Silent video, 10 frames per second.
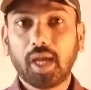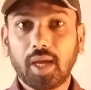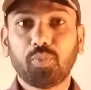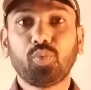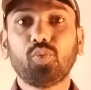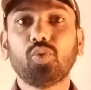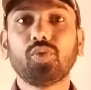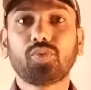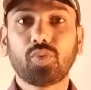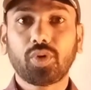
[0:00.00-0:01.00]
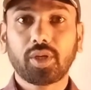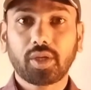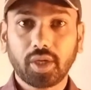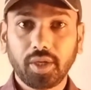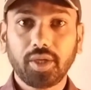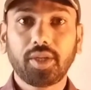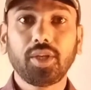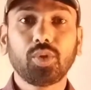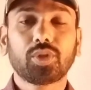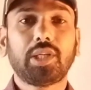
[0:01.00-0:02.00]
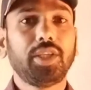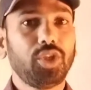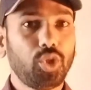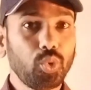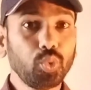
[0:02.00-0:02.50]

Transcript: आप वो फॉन्ट कंटिन्यूसली